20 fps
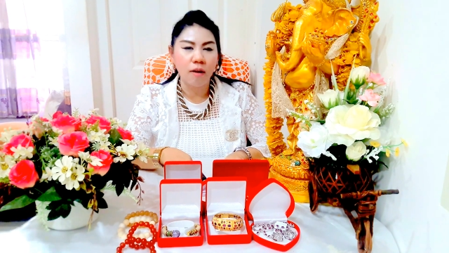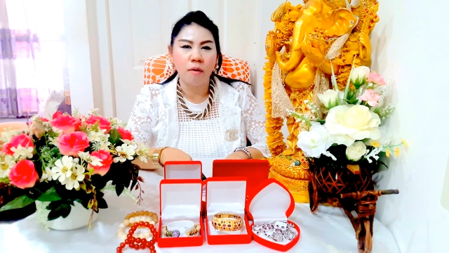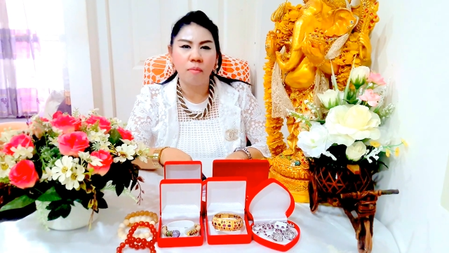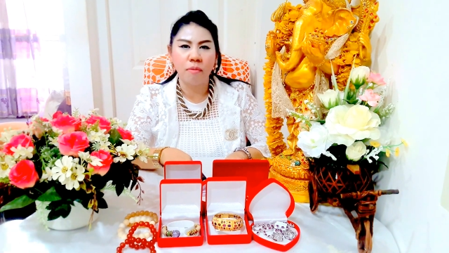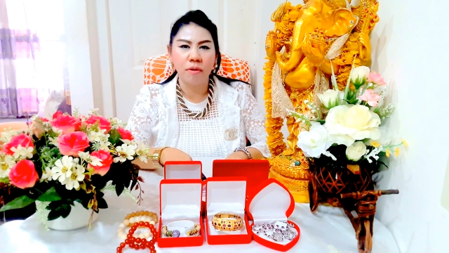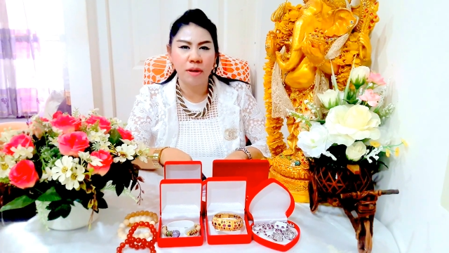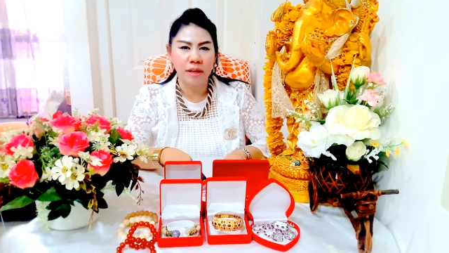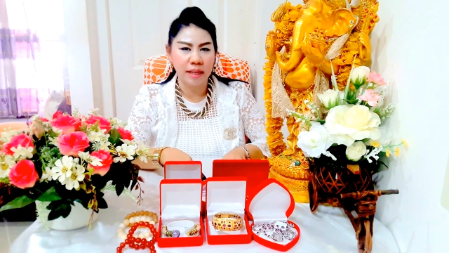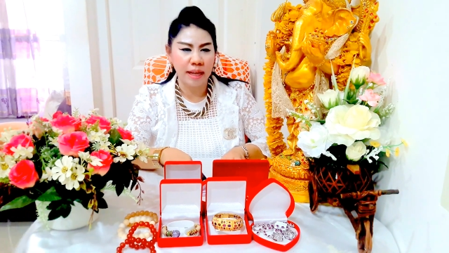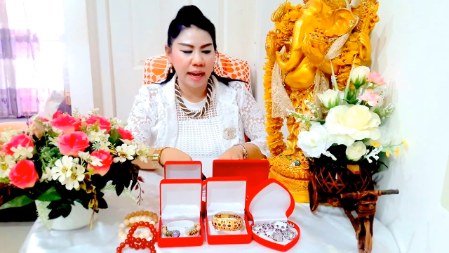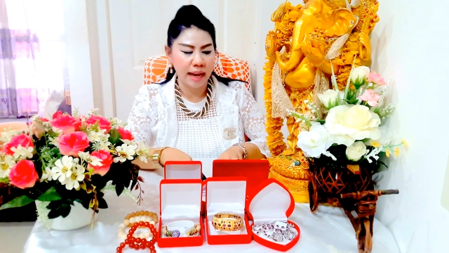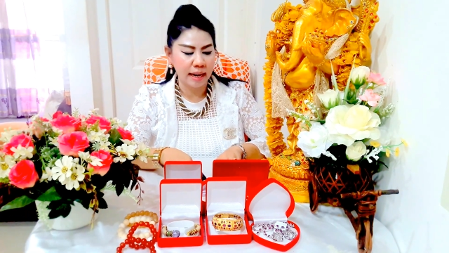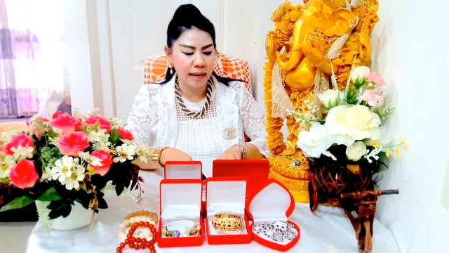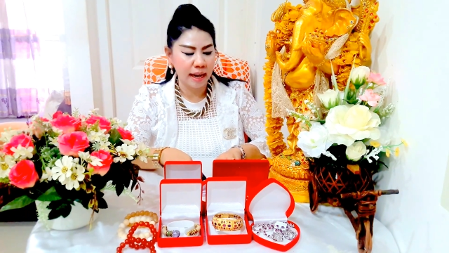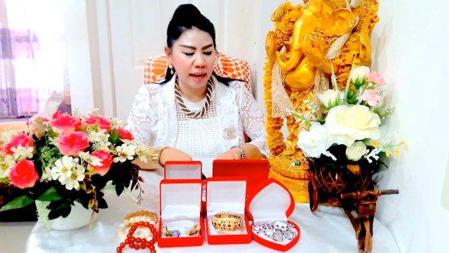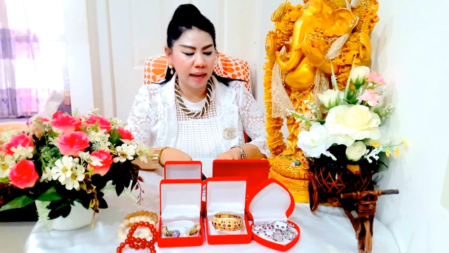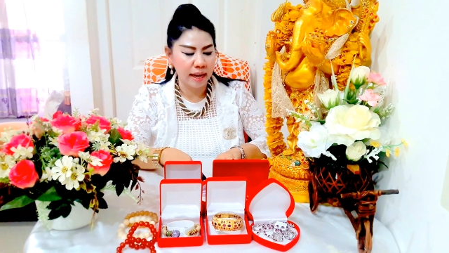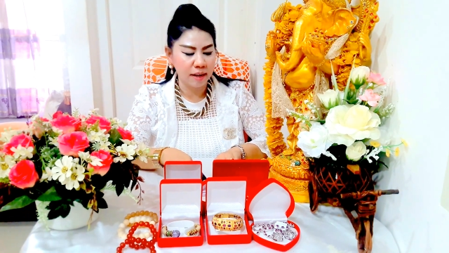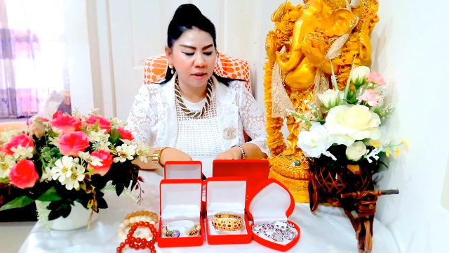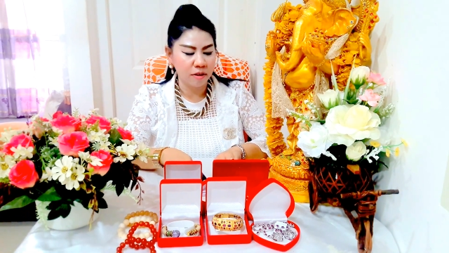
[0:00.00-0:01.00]
ของหมอหน้า
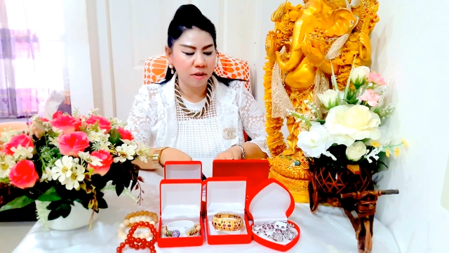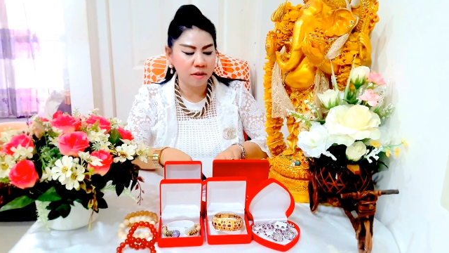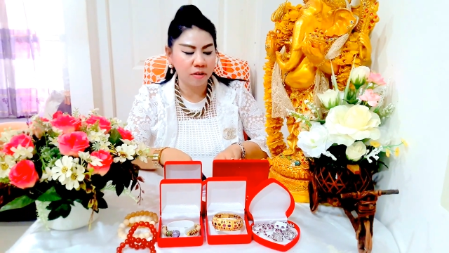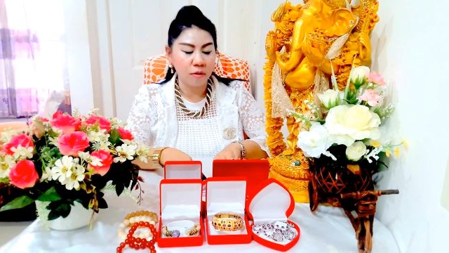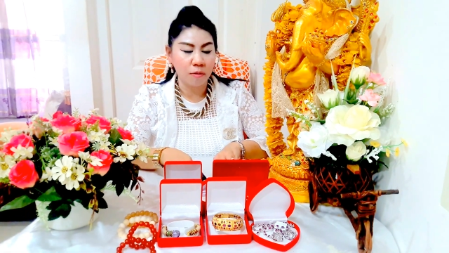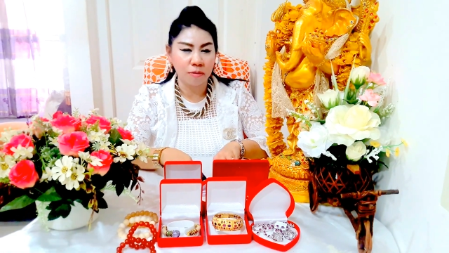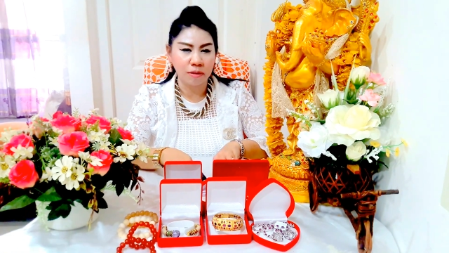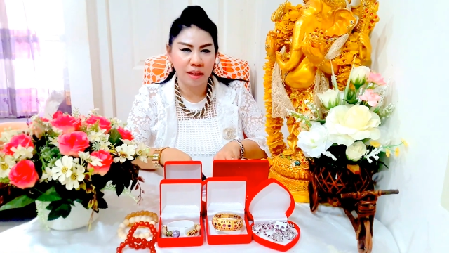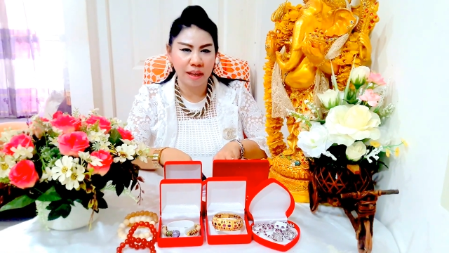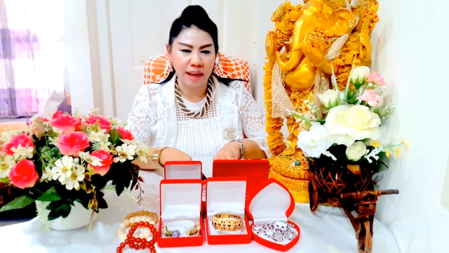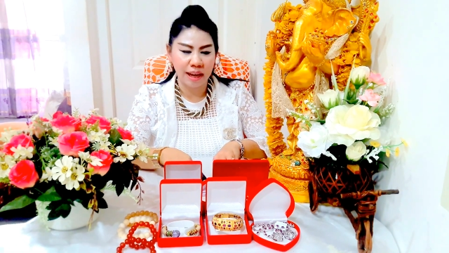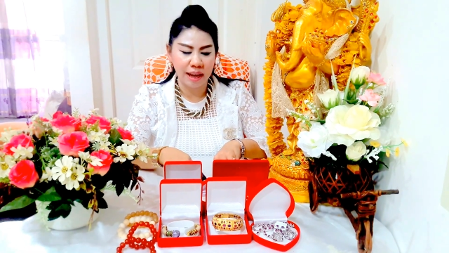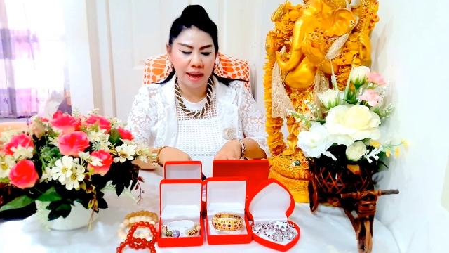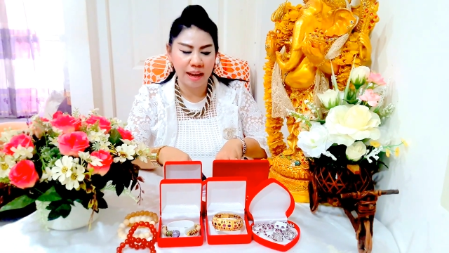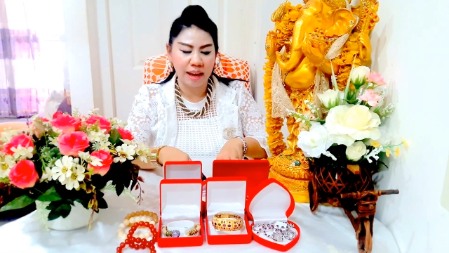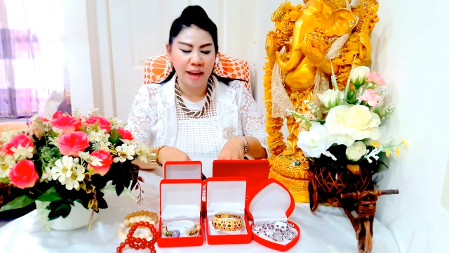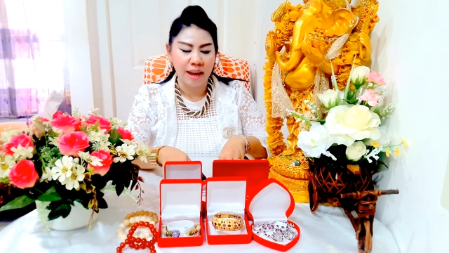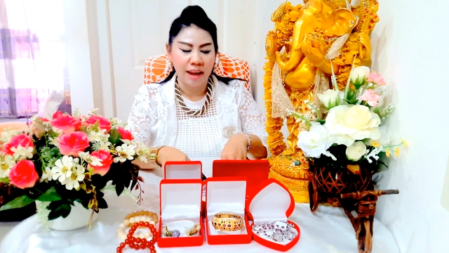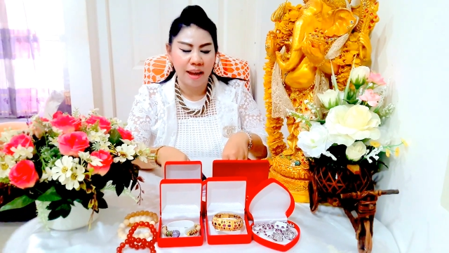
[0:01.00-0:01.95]
ได้โดยตรงนะคะ